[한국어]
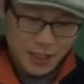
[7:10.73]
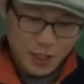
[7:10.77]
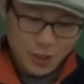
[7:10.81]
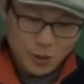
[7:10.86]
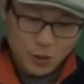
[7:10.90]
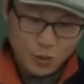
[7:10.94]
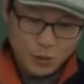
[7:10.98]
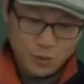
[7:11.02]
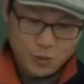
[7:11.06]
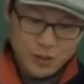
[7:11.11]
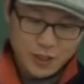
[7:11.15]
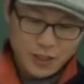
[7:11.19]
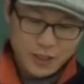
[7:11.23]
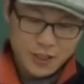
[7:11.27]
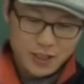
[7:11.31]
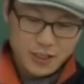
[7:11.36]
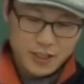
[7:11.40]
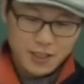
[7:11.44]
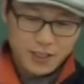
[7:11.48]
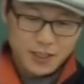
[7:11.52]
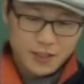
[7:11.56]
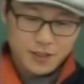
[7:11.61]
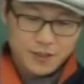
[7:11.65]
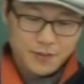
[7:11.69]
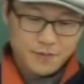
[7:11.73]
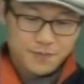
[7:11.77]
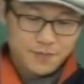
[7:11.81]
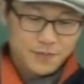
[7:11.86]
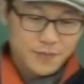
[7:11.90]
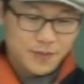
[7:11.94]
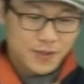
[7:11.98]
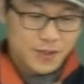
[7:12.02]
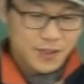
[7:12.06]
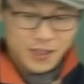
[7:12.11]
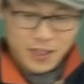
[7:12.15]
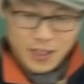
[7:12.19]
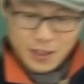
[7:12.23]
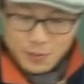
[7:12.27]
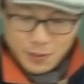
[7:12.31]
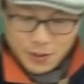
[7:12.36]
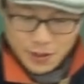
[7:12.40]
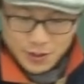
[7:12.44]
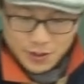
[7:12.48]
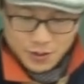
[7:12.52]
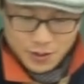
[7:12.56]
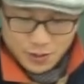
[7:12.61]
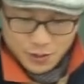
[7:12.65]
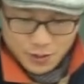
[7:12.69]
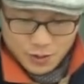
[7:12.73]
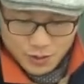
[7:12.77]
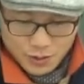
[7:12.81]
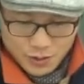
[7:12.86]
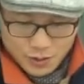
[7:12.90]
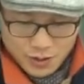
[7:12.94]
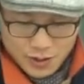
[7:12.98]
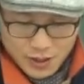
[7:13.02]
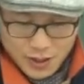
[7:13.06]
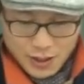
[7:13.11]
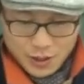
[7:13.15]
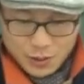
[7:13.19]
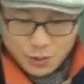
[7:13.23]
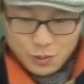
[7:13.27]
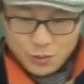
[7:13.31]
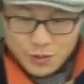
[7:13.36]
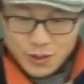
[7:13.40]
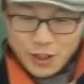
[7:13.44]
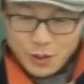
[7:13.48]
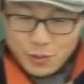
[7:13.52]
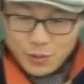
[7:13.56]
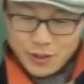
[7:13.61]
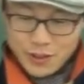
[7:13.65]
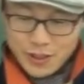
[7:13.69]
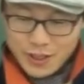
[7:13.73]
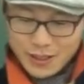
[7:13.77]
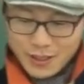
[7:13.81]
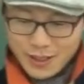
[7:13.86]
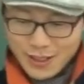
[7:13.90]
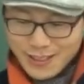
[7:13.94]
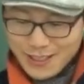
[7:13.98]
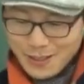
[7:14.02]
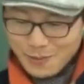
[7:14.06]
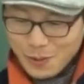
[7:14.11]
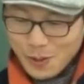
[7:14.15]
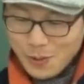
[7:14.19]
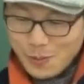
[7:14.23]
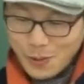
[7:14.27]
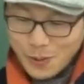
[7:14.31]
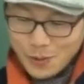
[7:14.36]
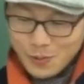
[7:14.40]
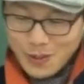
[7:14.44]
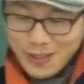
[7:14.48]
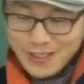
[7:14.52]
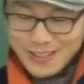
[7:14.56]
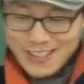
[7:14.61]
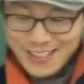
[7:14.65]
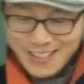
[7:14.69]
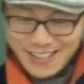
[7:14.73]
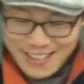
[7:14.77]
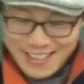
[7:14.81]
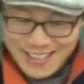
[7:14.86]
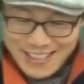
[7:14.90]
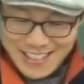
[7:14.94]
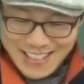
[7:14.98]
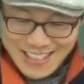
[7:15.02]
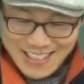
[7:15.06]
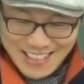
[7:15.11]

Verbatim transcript: 조동사의 특징. 1번. 자, 동사의 원형. 거기다 별표 꽝차나.